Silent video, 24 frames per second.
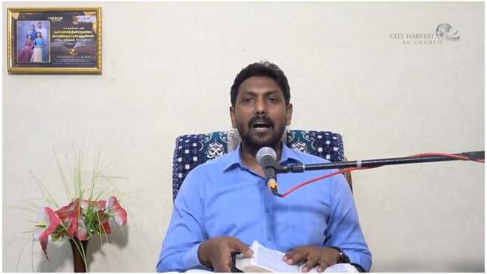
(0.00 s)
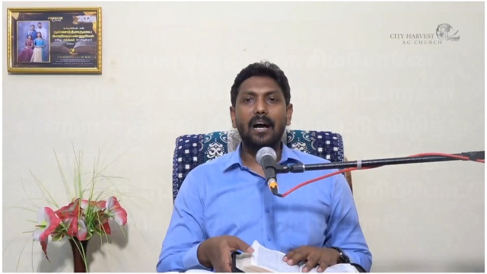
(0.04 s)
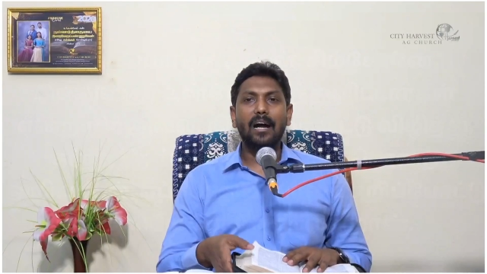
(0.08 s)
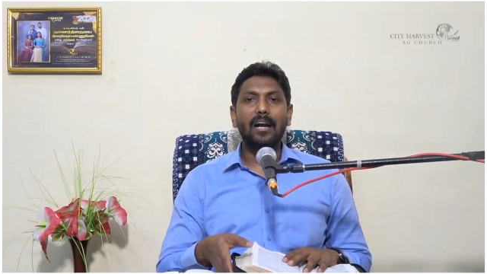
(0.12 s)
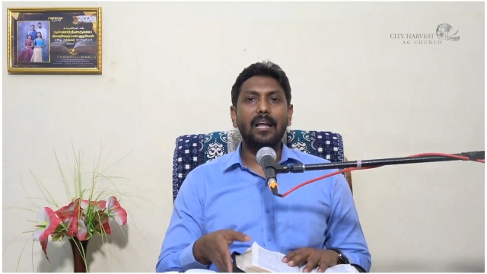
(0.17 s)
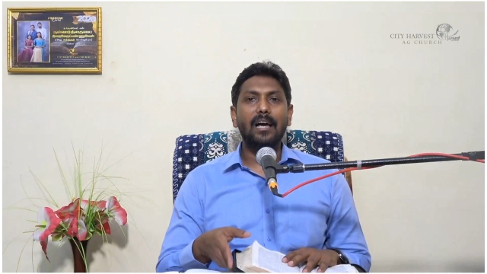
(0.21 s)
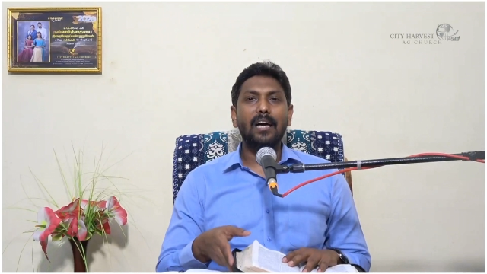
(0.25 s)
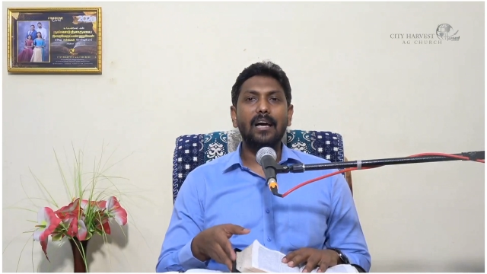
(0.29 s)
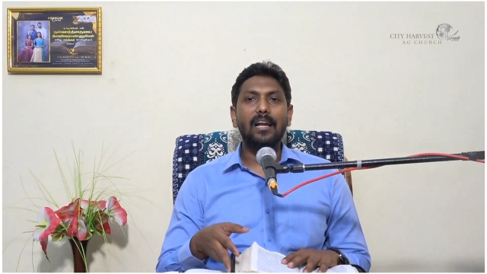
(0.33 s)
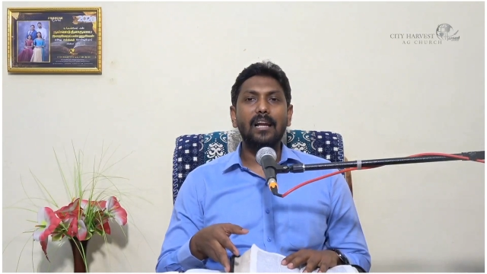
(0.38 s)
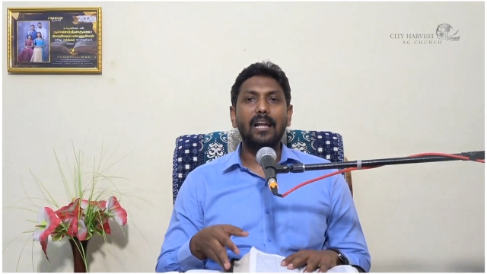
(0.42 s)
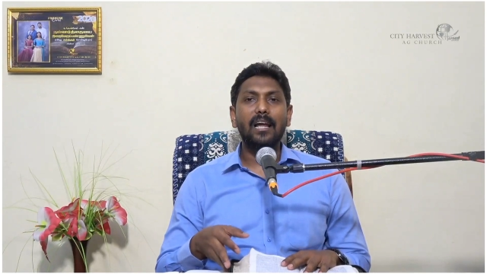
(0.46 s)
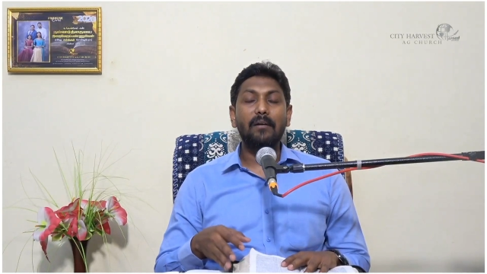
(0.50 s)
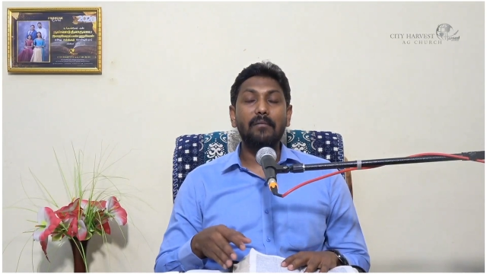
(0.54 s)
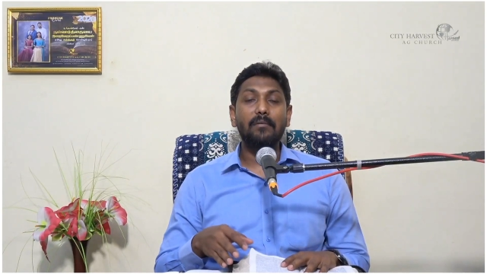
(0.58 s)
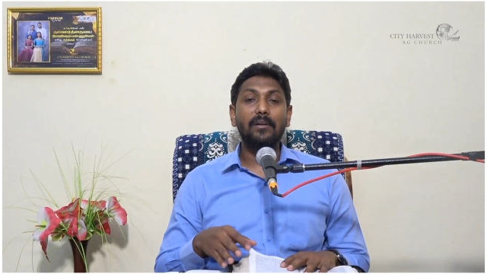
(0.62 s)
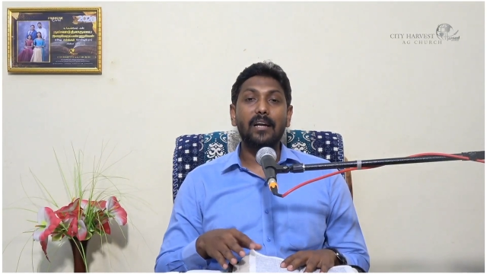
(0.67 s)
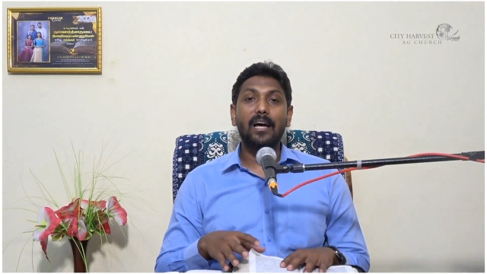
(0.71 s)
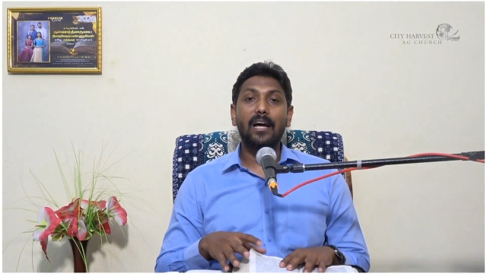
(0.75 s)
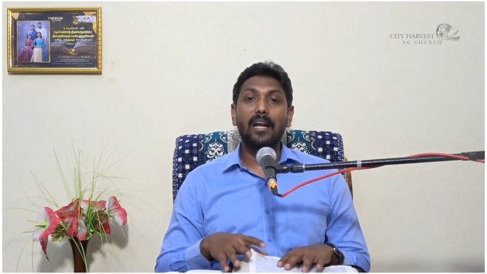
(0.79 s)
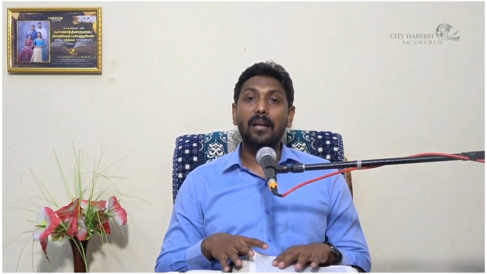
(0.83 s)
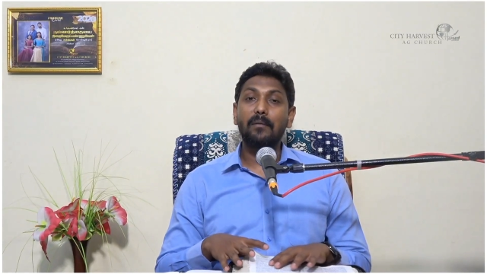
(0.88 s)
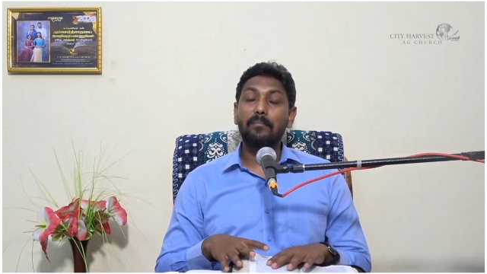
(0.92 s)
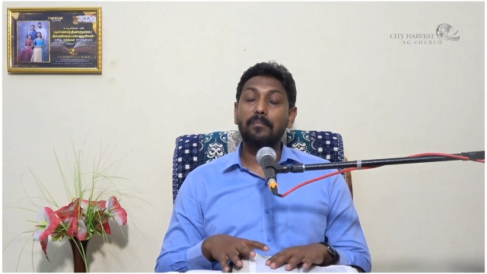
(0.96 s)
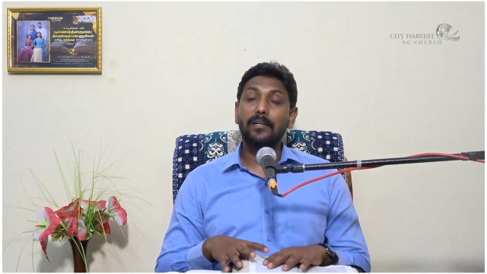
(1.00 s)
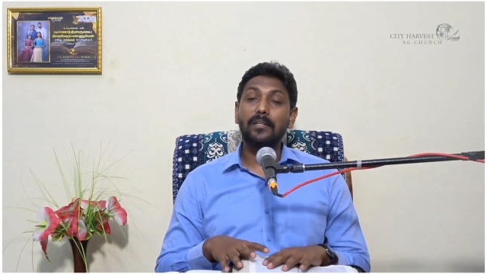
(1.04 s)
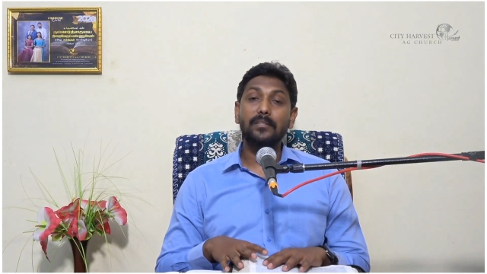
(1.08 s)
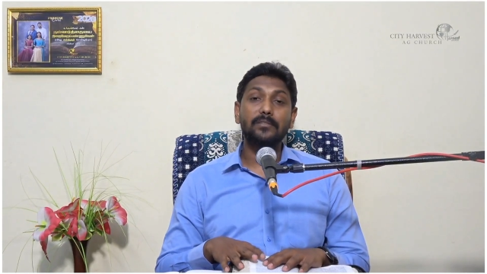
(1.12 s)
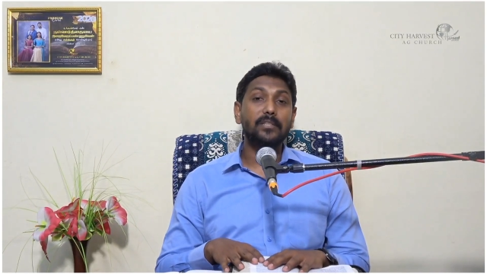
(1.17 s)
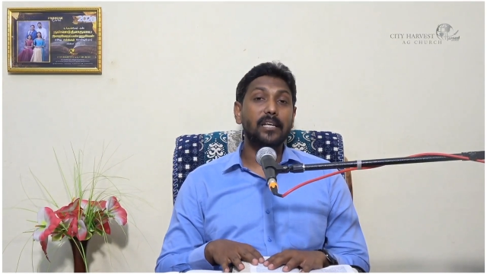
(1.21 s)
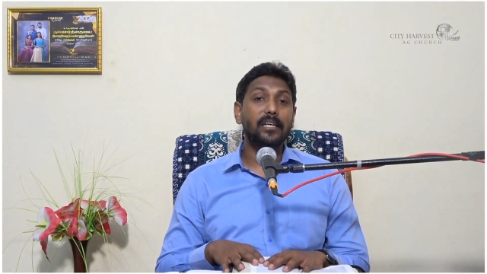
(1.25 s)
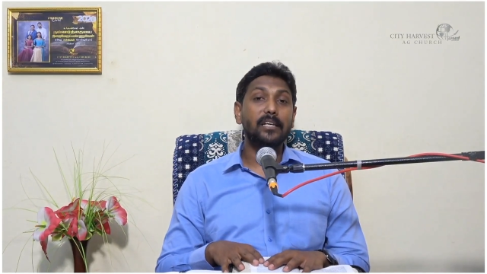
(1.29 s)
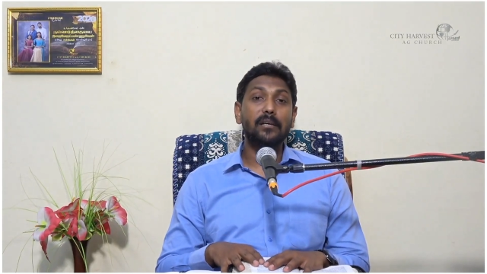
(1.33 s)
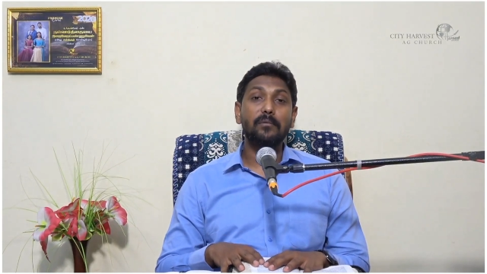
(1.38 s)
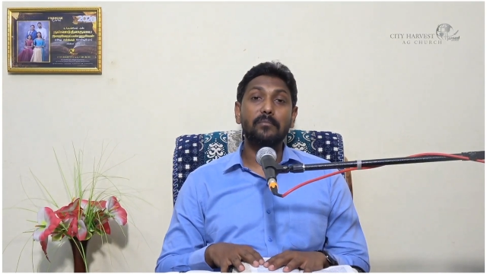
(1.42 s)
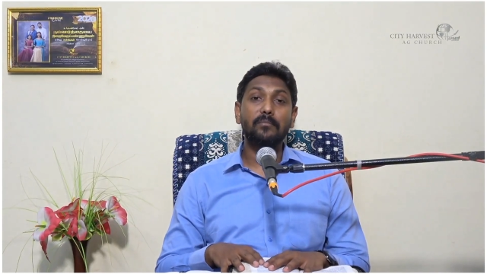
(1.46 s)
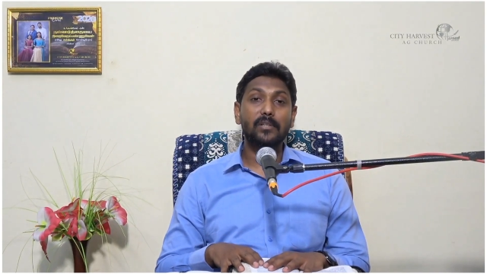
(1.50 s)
ஆனால் அவனால் அப்படி செய்ய